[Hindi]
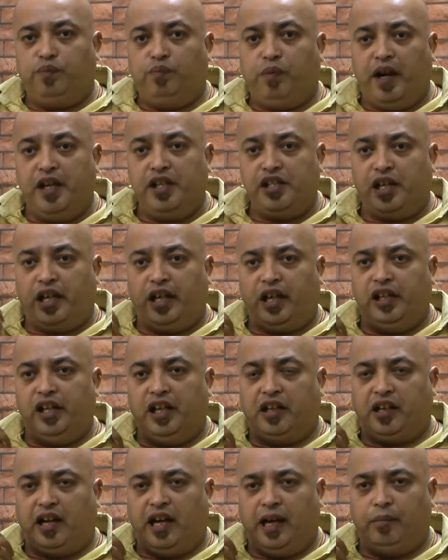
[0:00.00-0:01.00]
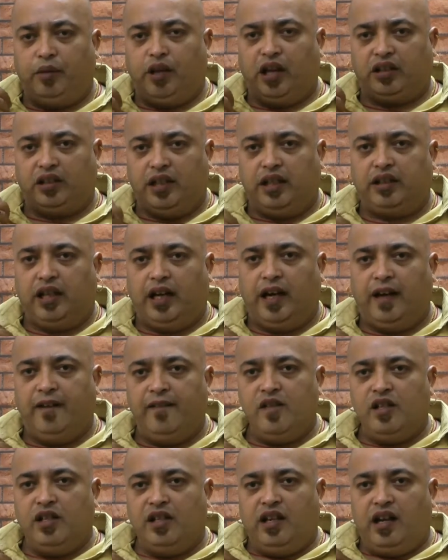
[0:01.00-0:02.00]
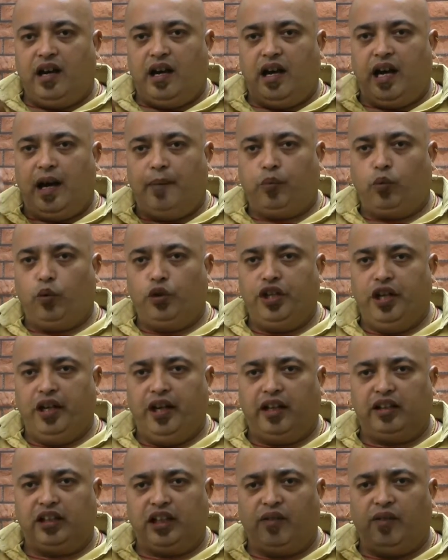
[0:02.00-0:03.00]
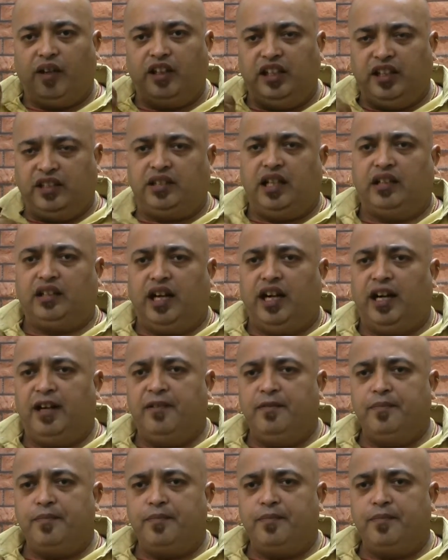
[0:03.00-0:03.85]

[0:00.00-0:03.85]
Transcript: भाईचारे के लिए काम करता था आपको ये आतंकवादी लगता था